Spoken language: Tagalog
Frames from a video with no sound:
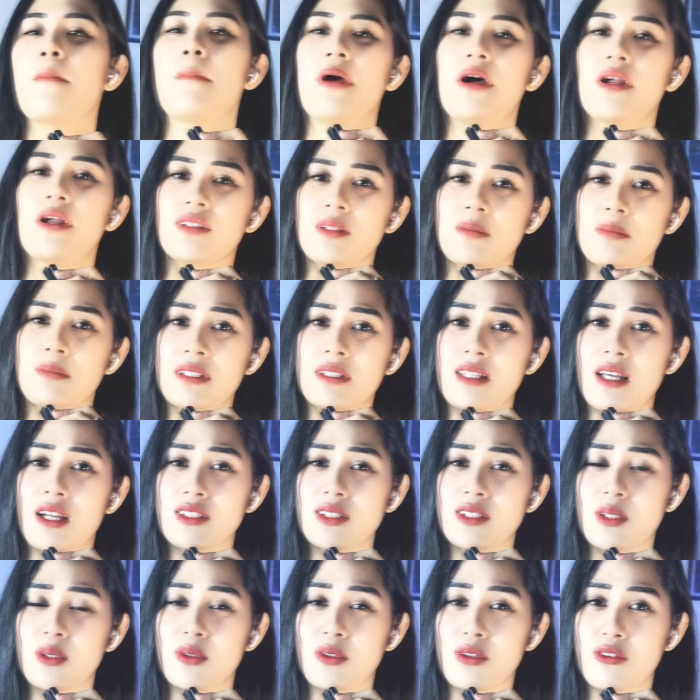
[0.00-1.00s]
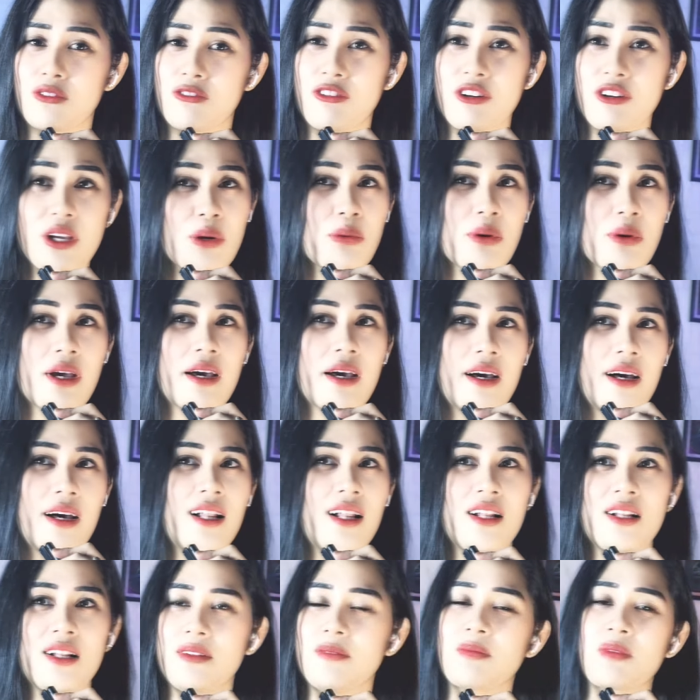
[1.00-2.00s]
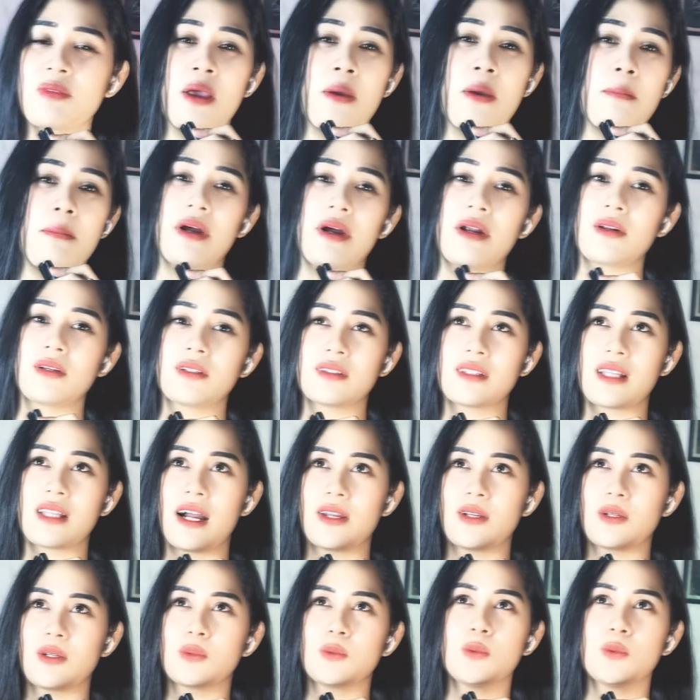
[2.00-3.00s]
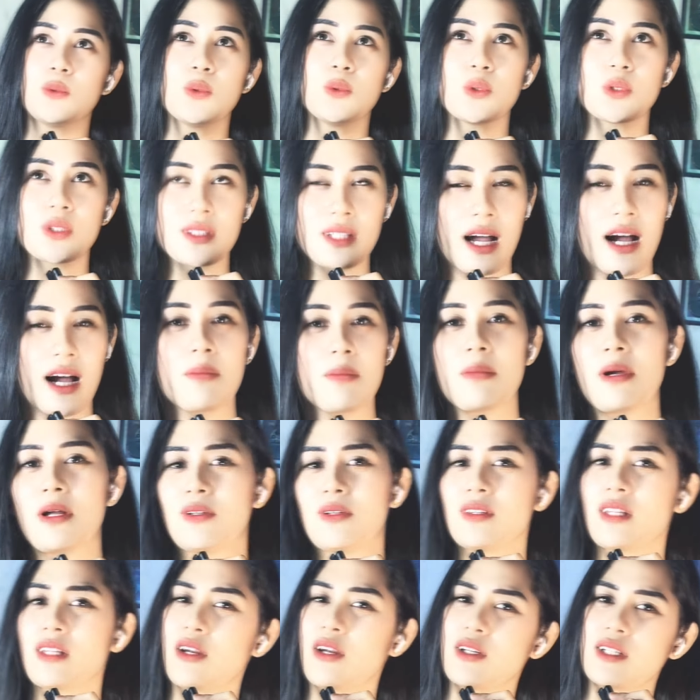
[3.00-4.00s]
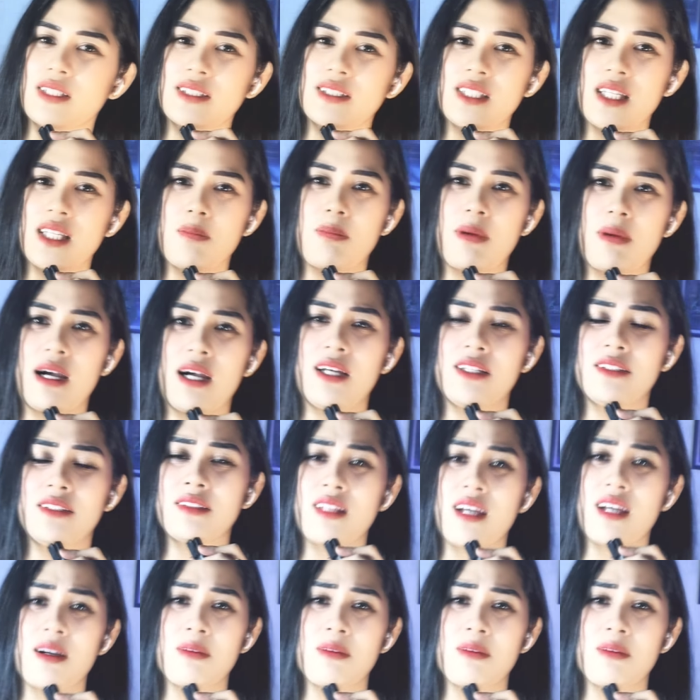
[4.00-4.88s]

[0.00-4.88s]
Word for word: meron naman tayo siguro free will, meron tayong utak, meron tayong isipan.